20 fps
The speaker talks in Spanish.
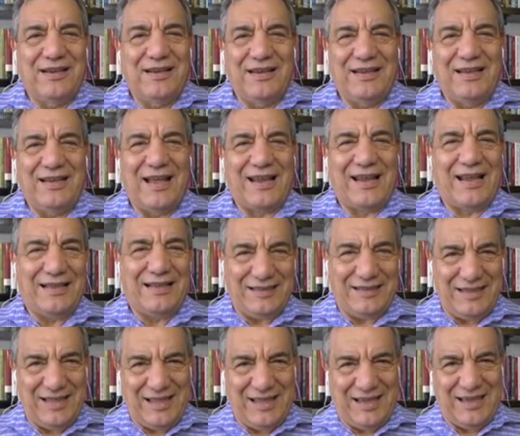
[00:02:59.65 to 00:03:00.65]
eh, la
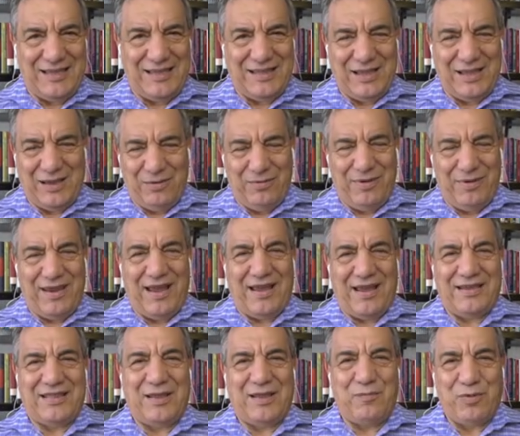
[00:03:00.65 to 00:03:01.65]
cantidad de gente que
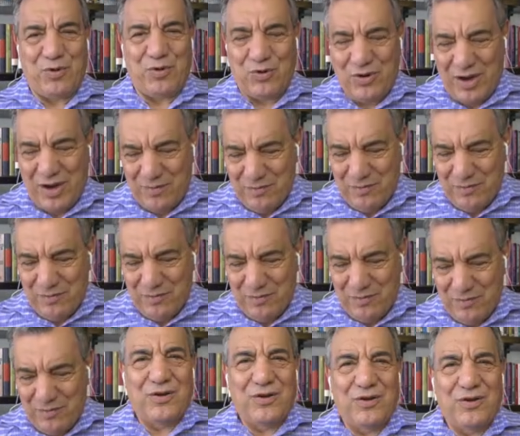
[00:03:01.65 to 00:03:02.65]
vea este
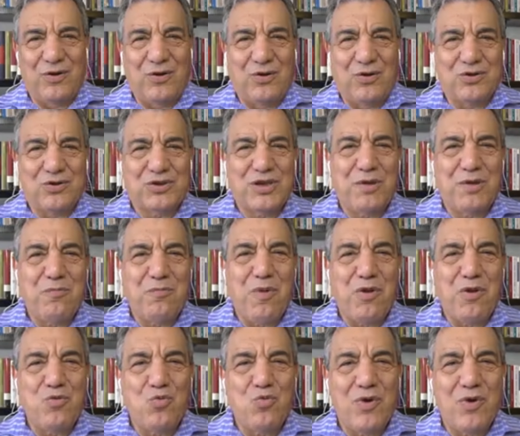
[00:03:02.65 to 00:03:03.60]
programa, José